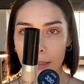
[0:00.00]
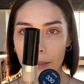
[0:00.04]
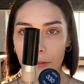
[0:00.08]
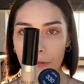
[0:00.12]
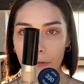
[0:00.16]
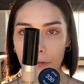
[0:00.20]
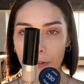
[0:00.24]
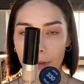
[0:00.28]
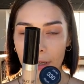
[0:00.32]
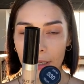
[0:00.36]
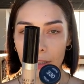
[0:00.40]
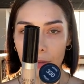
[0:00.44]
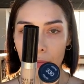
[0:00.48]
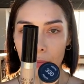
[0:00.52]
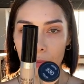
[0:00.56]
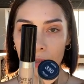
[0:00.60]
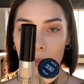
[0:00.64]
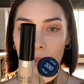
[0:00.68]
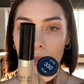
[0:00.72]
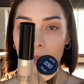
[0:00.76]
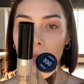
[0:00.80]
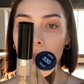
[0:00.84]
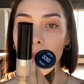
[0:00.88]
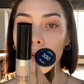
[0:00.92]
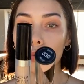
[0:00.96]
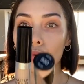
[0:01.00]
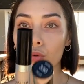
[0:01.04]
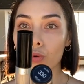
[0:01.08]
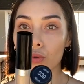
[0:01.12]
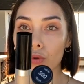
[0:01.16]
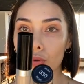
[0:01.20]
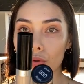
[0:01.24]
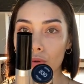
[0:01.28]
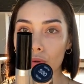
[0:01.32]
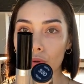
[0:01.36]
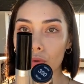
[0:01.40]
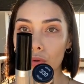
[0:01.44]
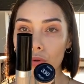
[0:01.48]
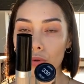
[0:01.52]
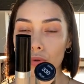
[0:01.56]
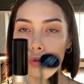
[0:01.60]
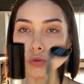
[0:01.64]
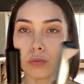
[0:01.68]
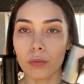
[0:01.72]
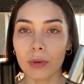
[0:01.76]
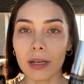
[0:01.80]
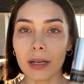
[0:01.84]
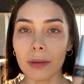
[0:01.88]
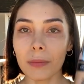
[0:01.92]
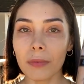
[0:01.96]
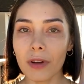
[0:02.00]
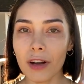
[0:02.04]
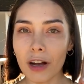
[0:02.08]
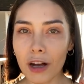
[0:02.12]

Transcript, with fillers: Infallible'ından 330 numara.